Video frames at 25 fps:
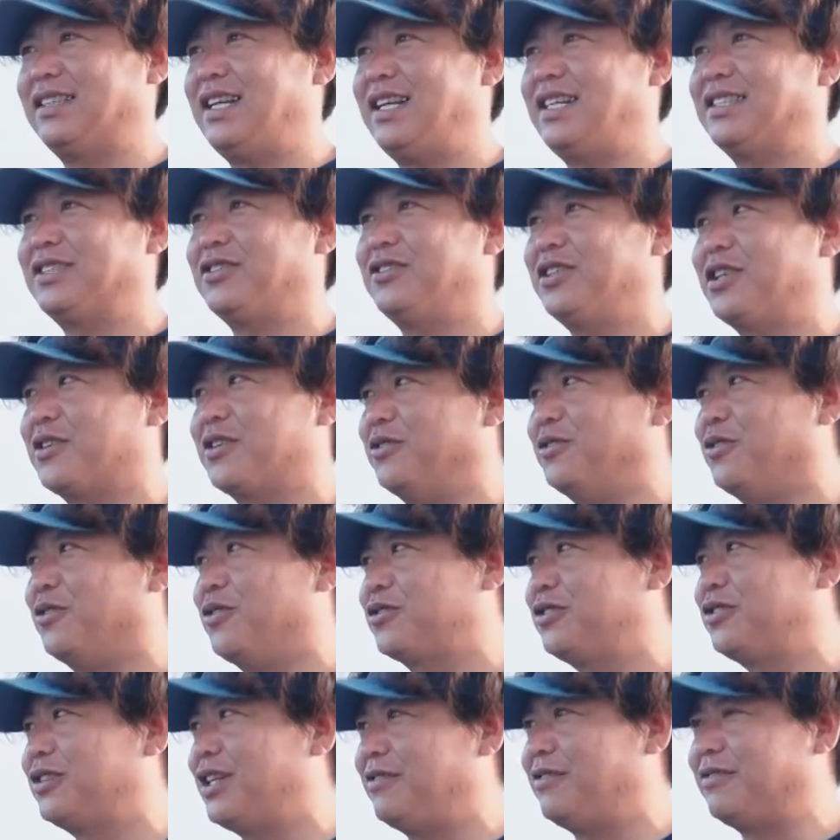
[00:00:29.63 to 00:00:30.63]
単そうでこの
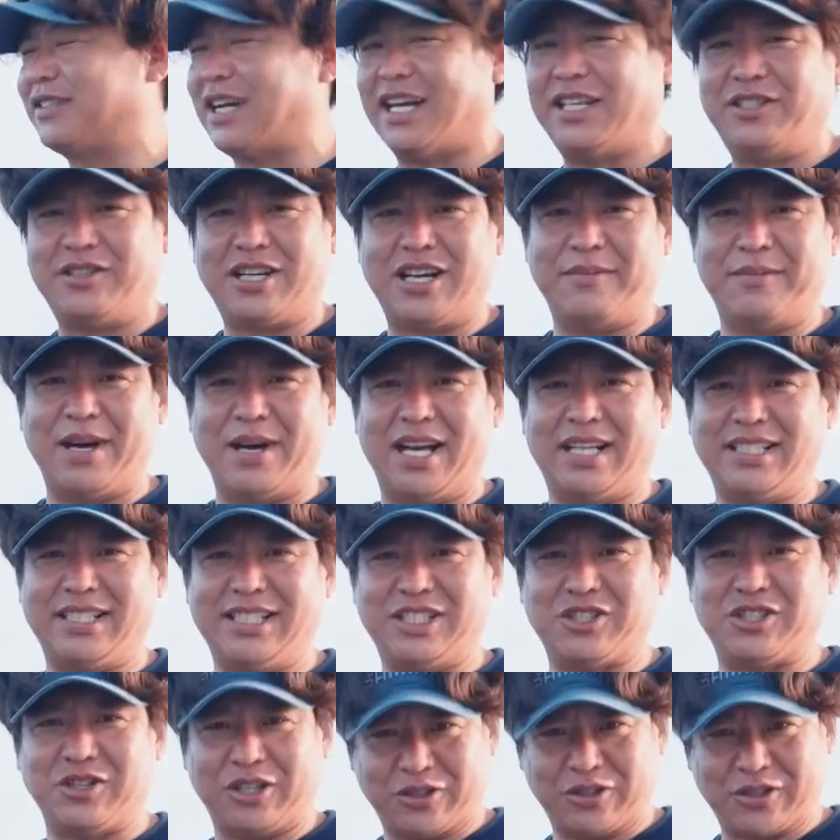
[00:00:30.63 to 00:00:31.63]
奥が深いのがまあ
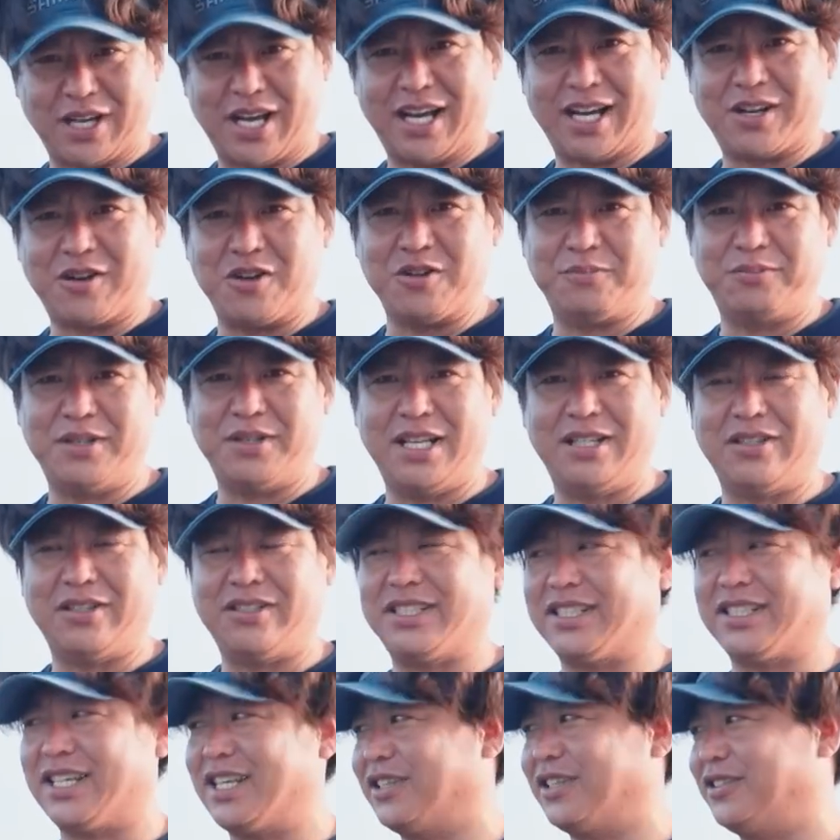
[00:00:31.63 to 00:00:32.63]
印象とかこういう
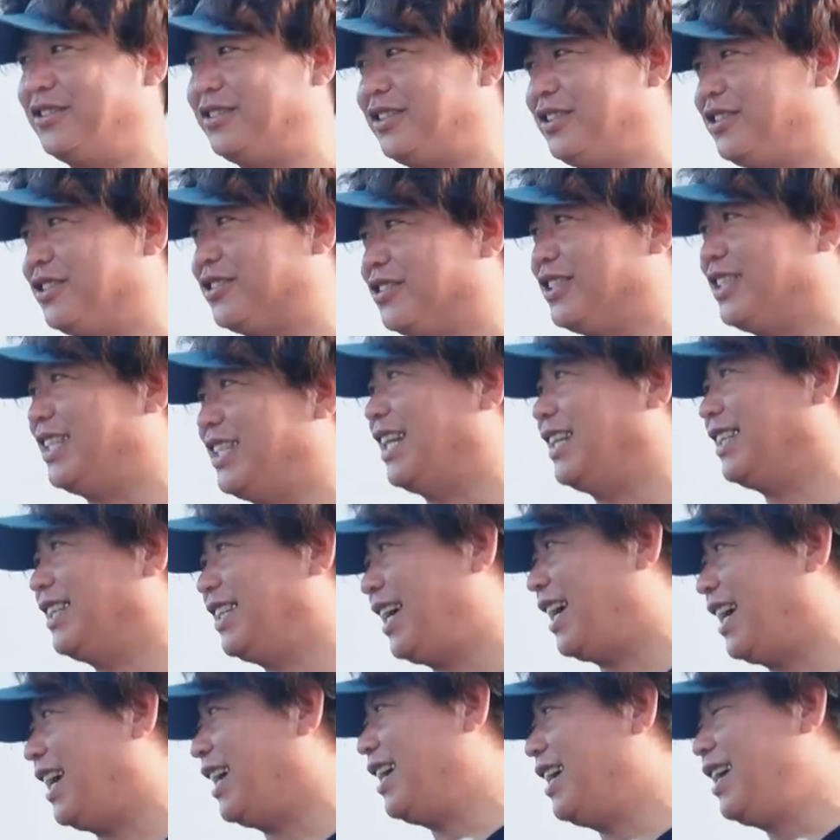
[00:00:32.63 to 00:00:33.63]
ブレードジギングっていう釣りなん
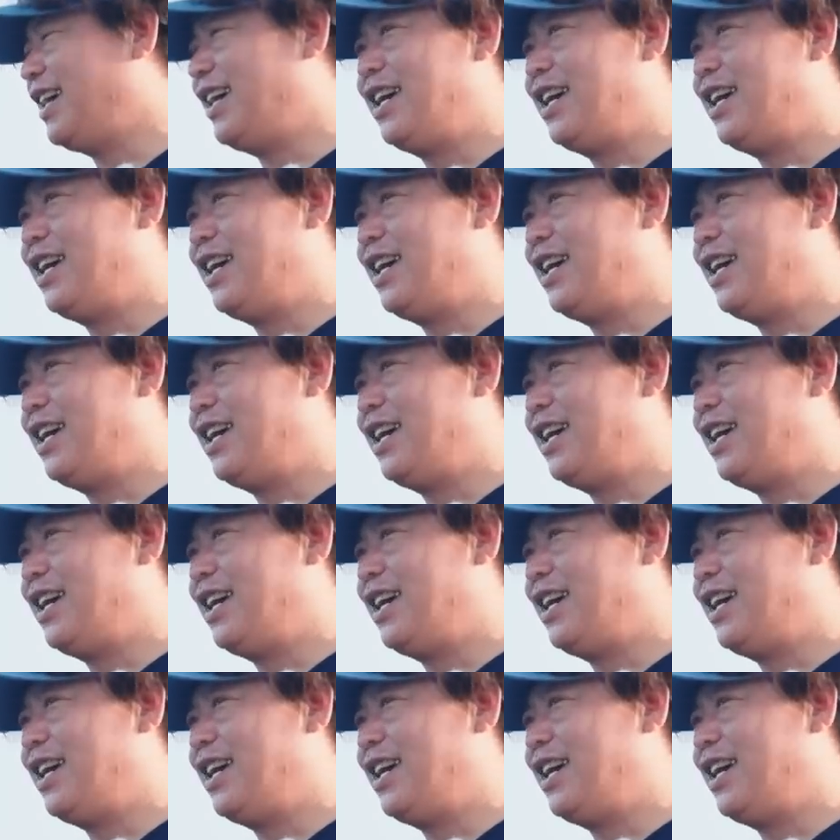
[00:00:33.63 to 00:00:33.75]
で、